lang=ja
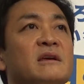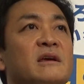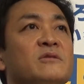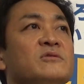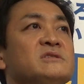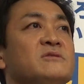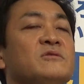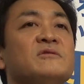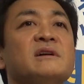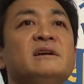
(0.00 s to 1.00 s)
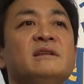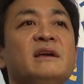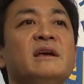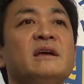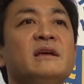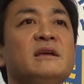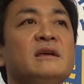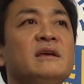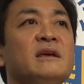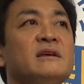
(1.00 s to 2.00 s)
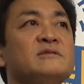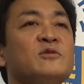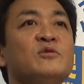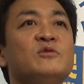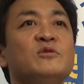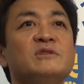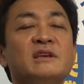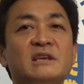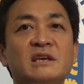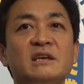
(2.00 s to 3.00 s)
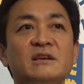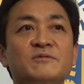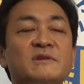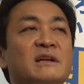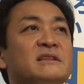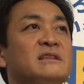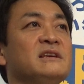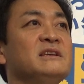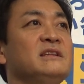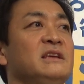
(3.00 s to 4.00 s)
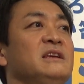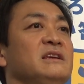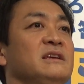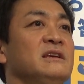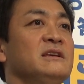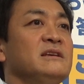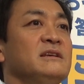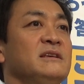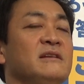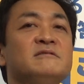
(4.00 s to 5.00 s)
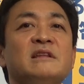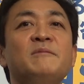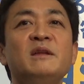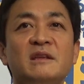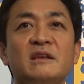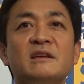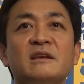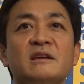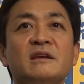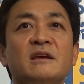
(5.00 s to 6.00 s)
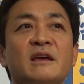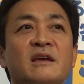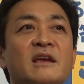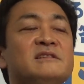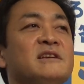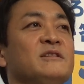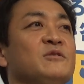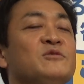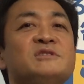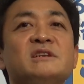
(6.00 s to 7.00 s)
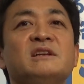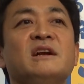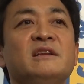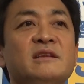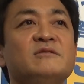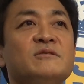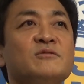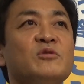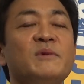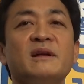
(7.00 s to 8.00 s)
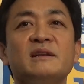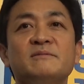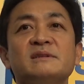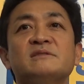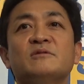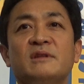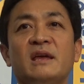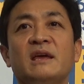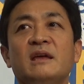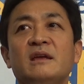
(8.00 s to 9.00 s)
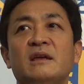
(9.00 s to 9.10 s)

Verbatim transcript: ね当時の国会で総合的俯瞰的にやるために現在の方式に変えたという答弁がありますので